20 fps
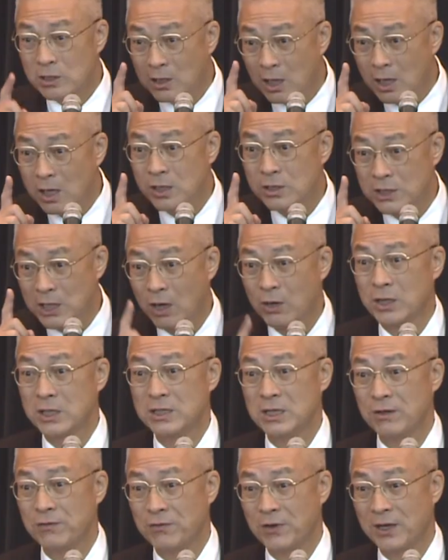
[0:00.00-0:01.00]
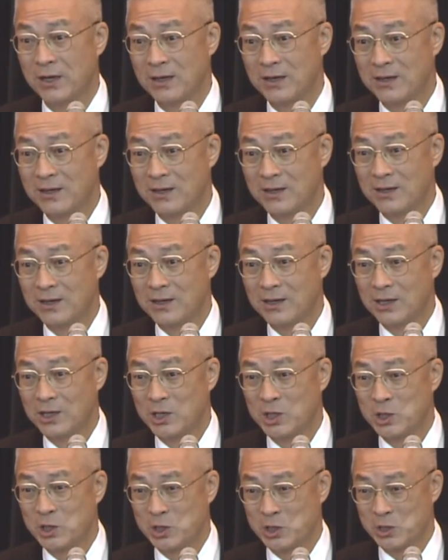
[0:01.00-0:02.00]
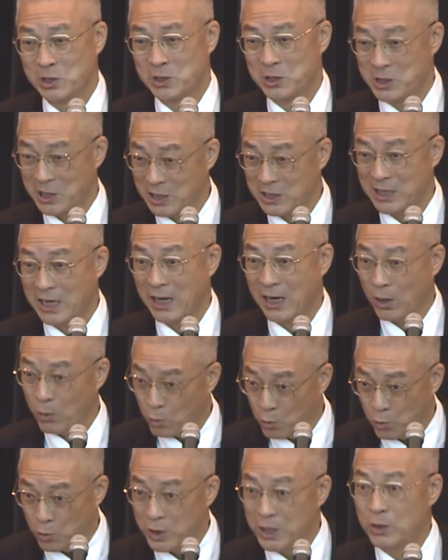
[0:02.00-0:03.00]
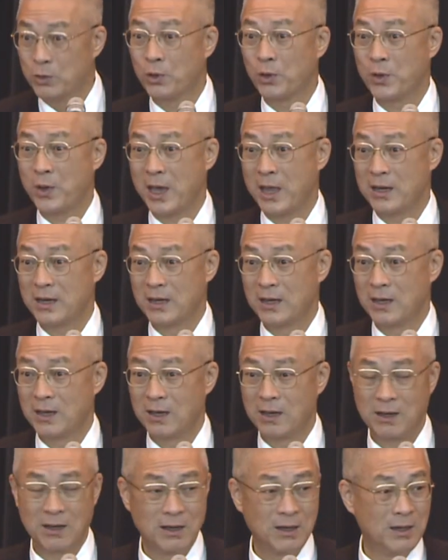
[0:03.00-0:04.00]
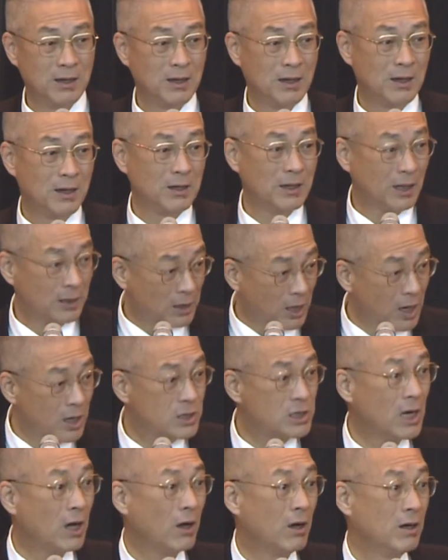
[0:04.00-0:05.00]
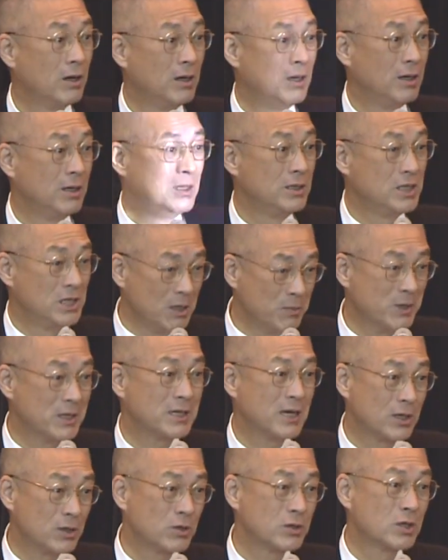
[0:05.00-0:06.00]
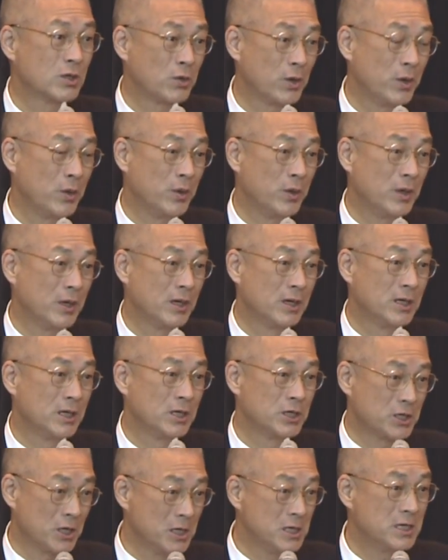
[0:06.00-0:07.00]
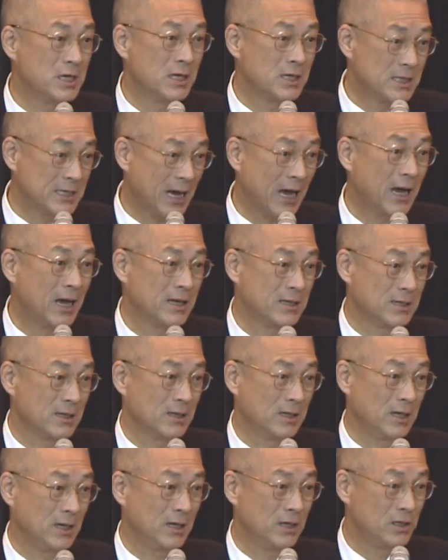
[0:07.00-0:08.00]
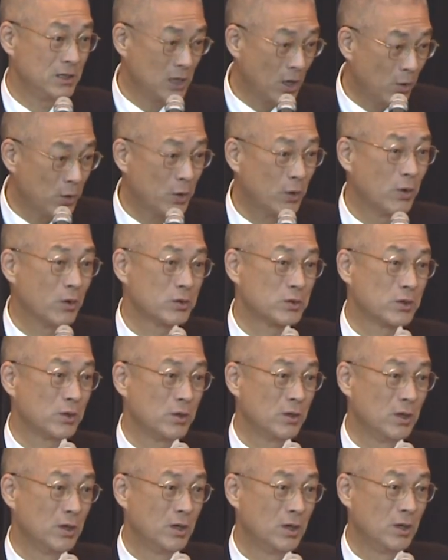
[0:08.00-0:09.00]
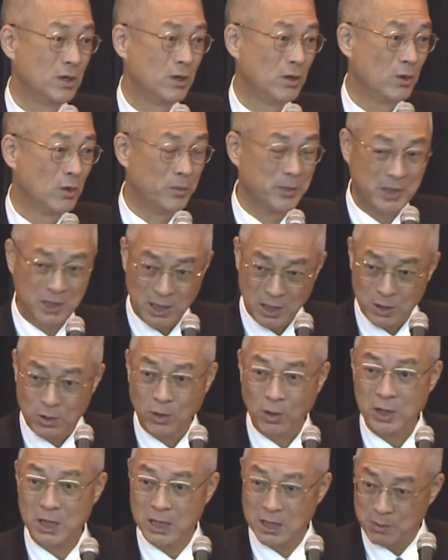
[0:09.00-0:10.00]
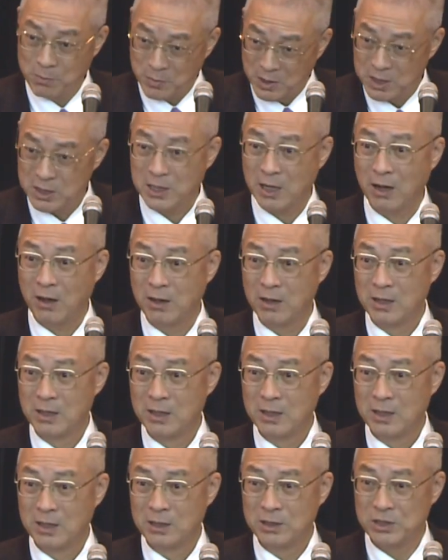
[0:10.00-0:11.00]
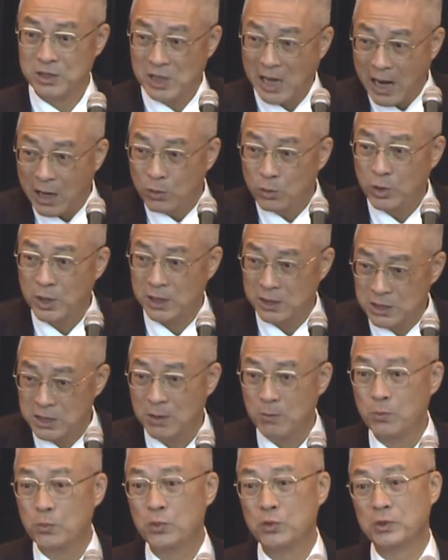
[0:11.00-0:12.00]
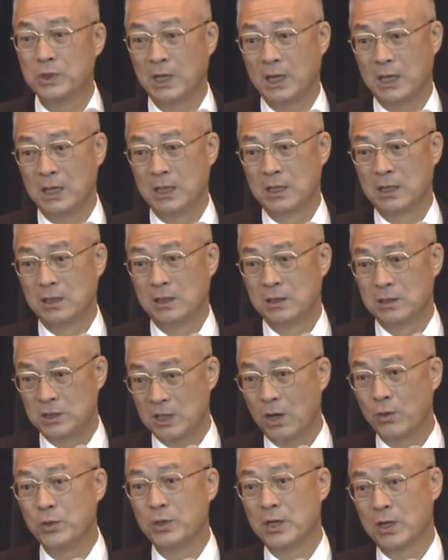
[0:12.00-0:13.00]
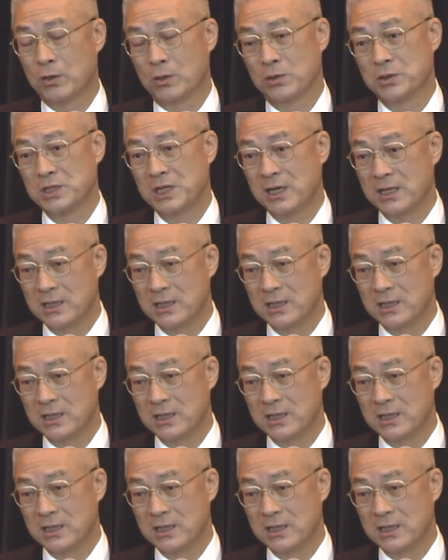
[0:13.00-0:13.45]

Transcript: 特教的经费是增加了五亿多元。那特教基本上就是对于身心障碍者的教育工作，我们提供一个比较相对进步的教育的空间。